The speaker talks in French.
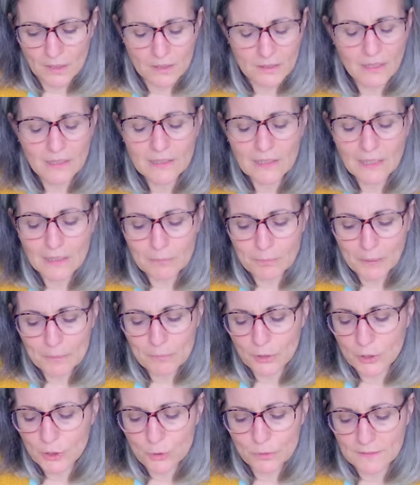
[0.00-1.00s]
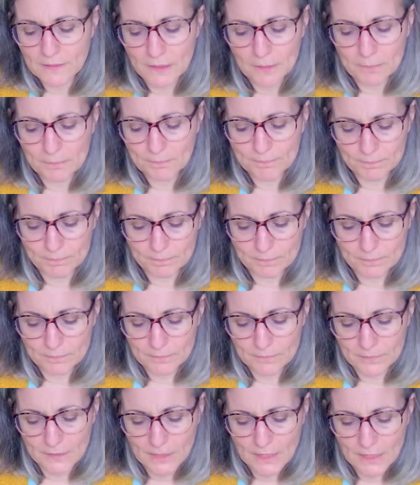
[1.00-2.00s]
T'inquiète pas, moi je sais.
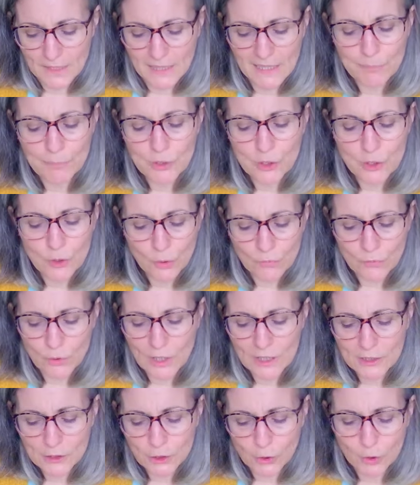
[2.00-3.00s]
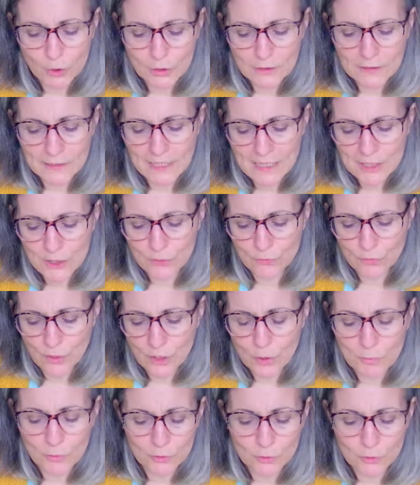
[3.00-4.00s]
Et puis je te vois, je te connais, je vois
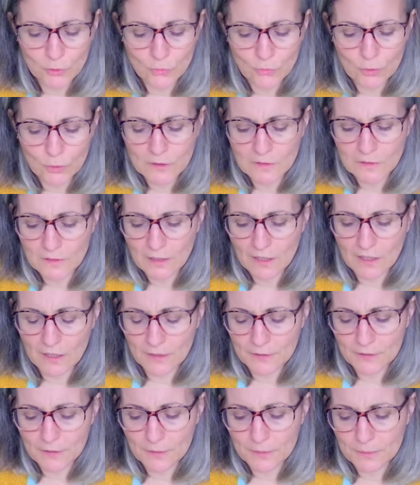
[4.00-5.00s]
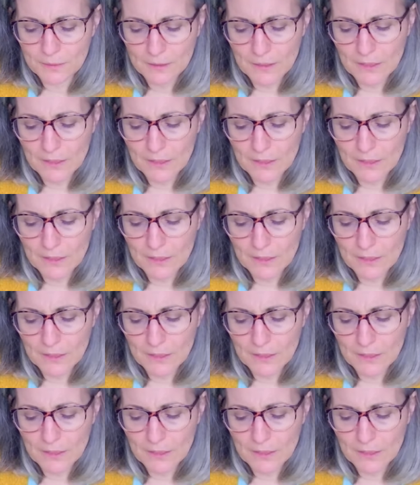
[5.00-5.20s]
comment tu fonctionnes.